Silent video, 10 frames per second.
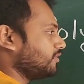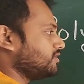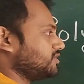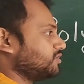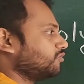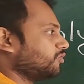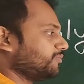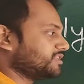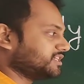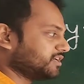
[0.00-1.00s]
नॉन जीरो
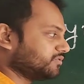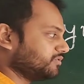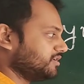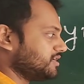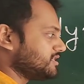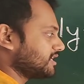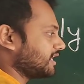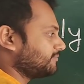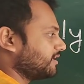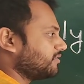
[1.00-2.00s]
कोफिशियंट हो
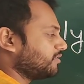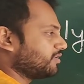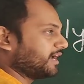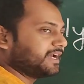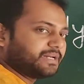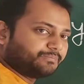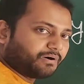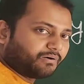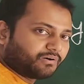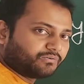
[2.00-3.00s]
साथ में नॉन नेगेटिव
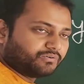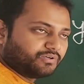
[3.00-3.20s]
पावर हो